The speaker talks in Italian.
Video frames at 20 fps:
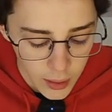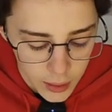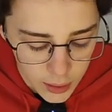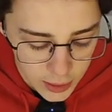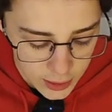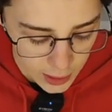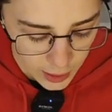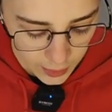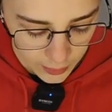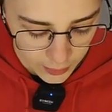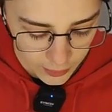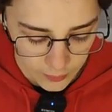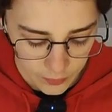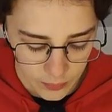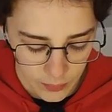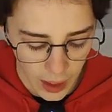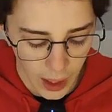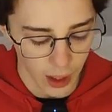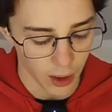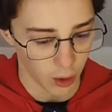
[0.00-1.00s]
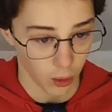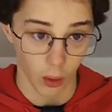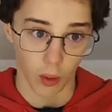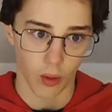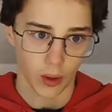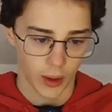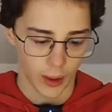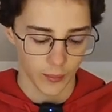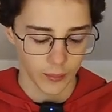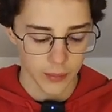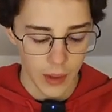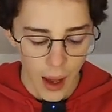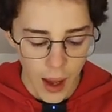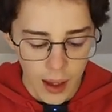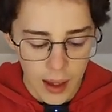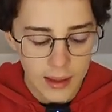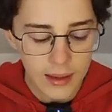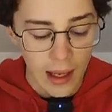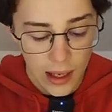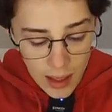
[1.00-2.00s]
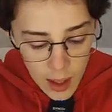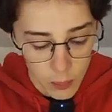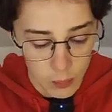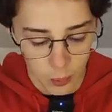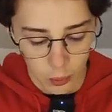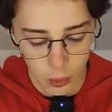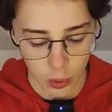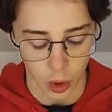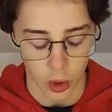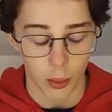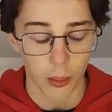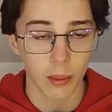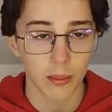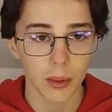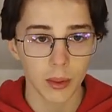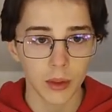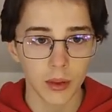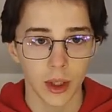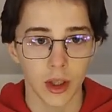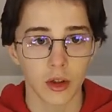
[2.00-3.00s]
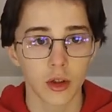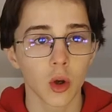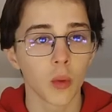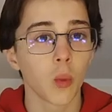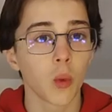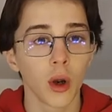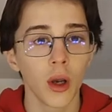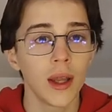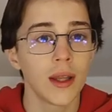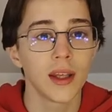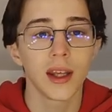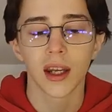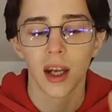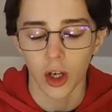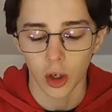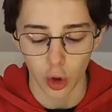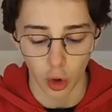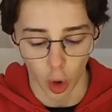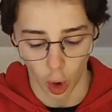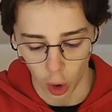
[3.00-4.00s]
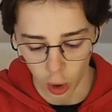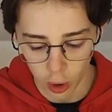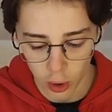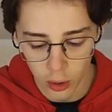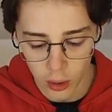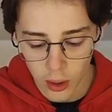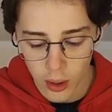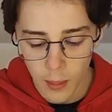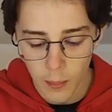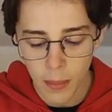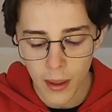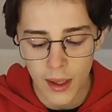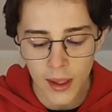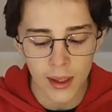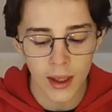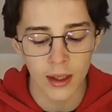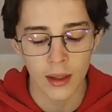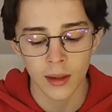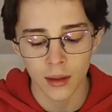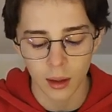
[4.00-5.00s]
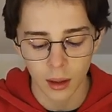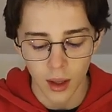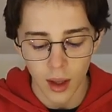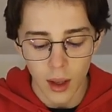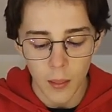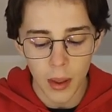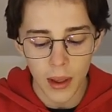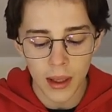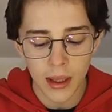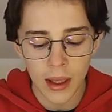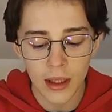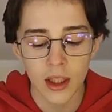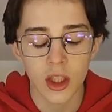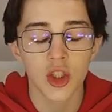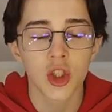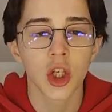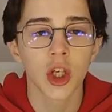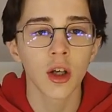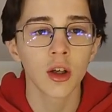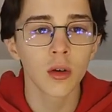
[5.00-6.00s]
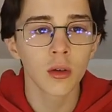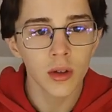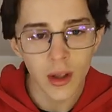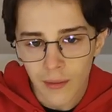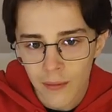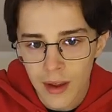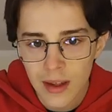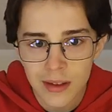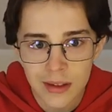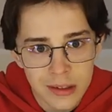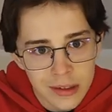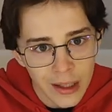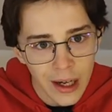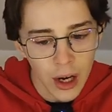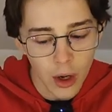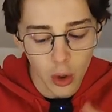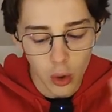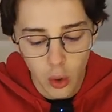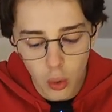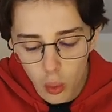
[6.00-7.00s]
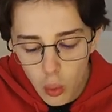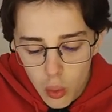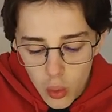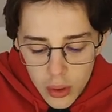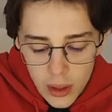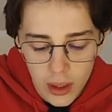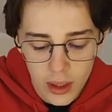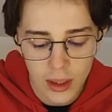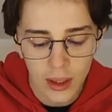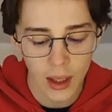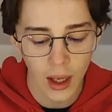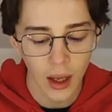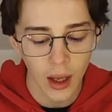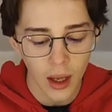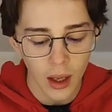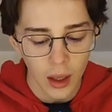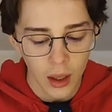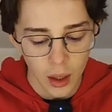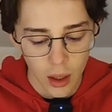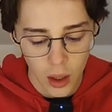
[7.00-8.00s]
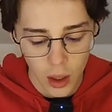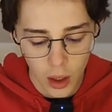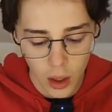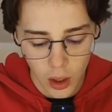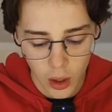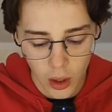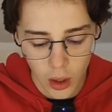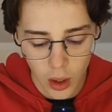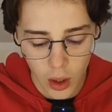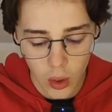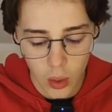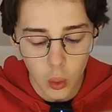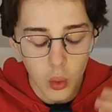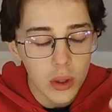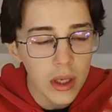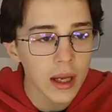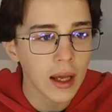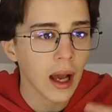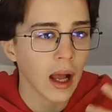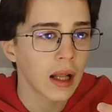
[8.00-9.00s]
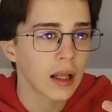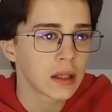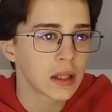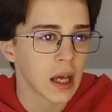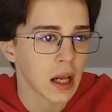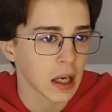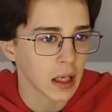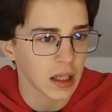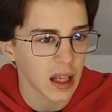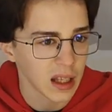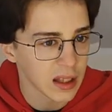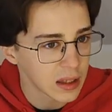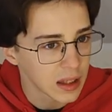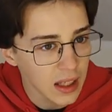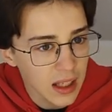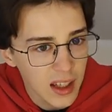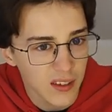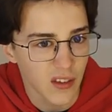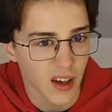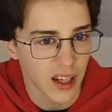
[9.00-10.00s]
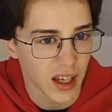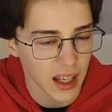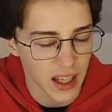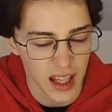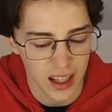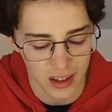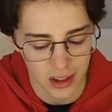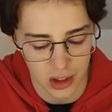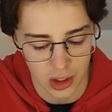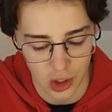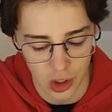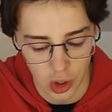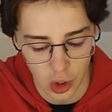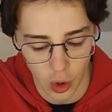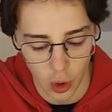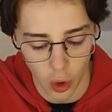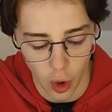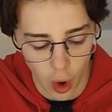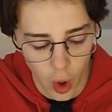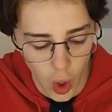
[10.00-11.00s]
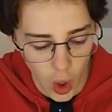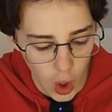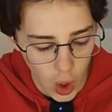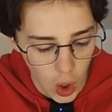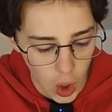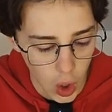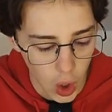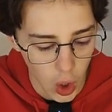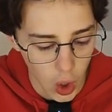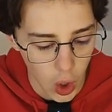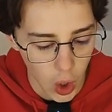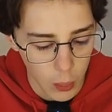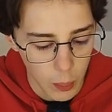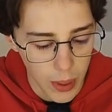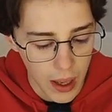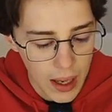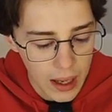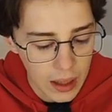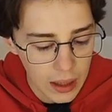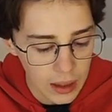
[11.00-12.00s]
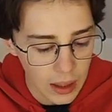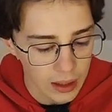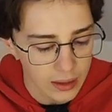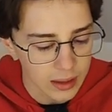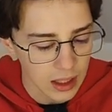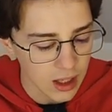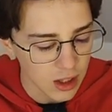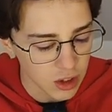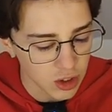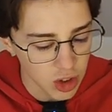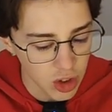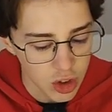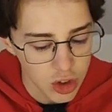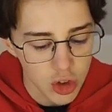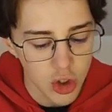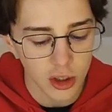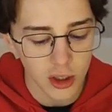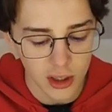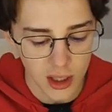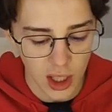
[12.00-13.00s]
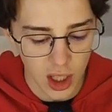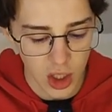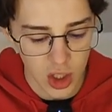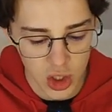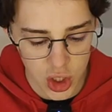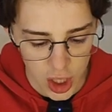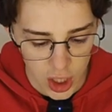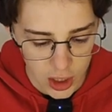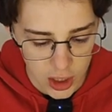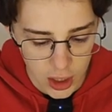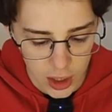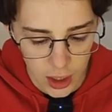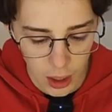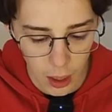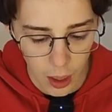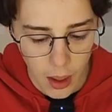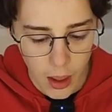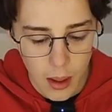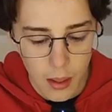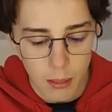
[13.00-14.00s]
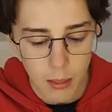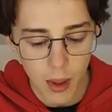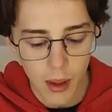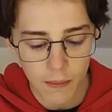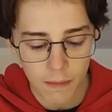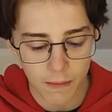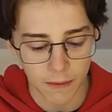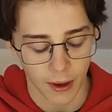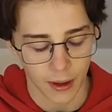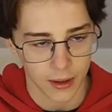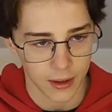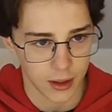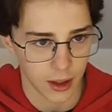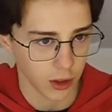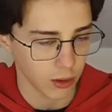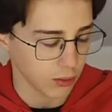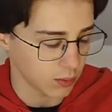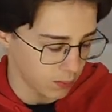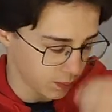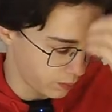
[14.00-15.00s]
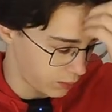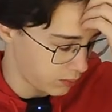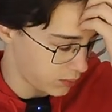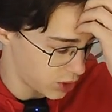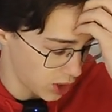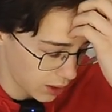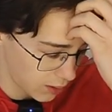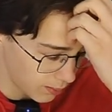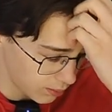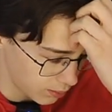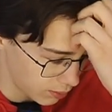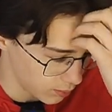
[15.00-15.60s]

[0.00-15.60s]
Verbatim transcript: Cioè, allora, l'Italia appunto, come abbiamo detto, vuole dire no. Perché, perché dice che non deve essere l'unica eh, l'unica alternativa all'elettrico eh, per la transizione energetica, ma infatti, cioè,